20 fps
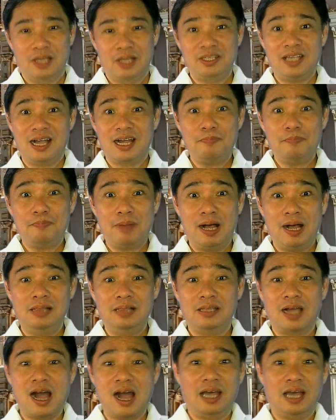Kasi ang
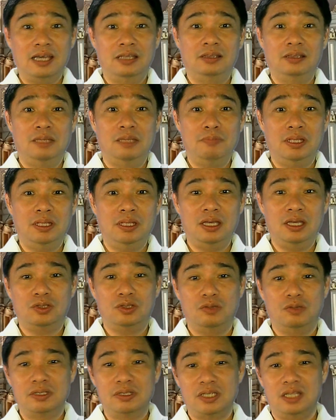kapal,
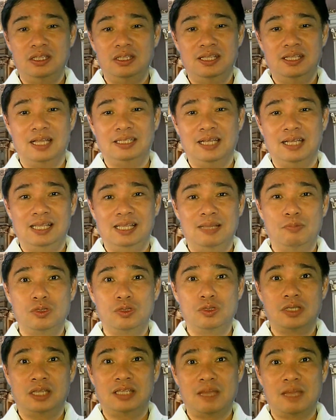nakaka-intimidate. Kuminsan, hindi natin
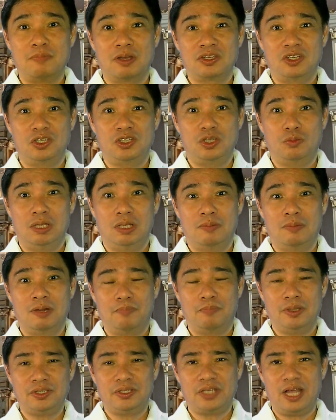alam po saan tayo
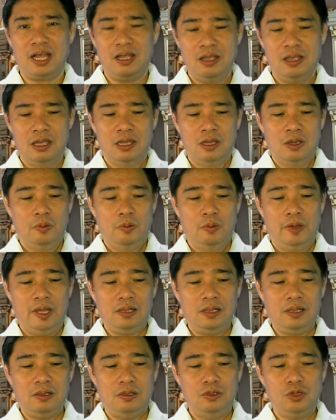magsisimula magbasa.
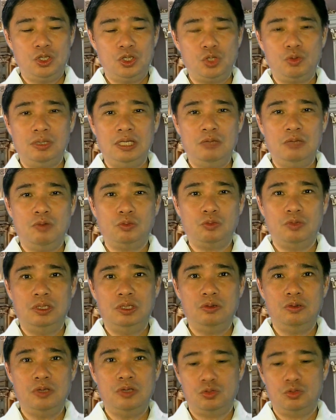Well, usually what
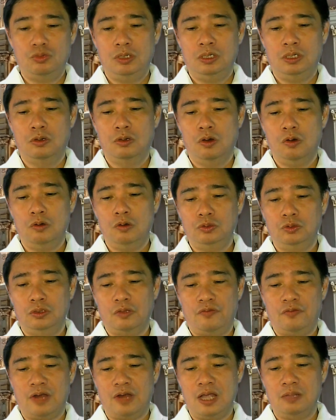we do is we go
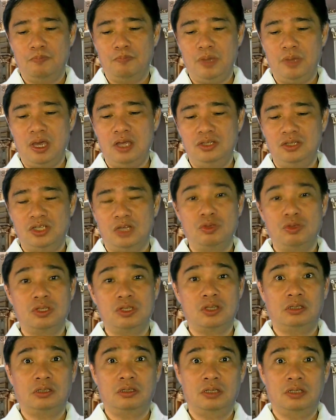to the front page and
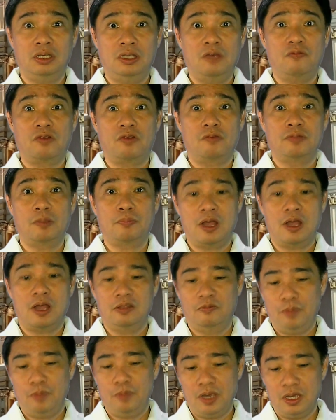we start reading from the
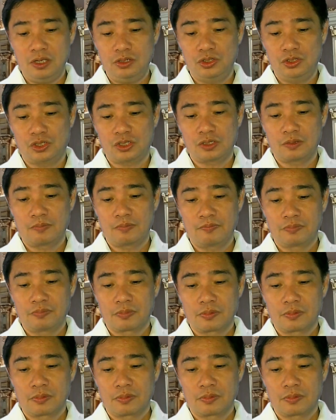front page.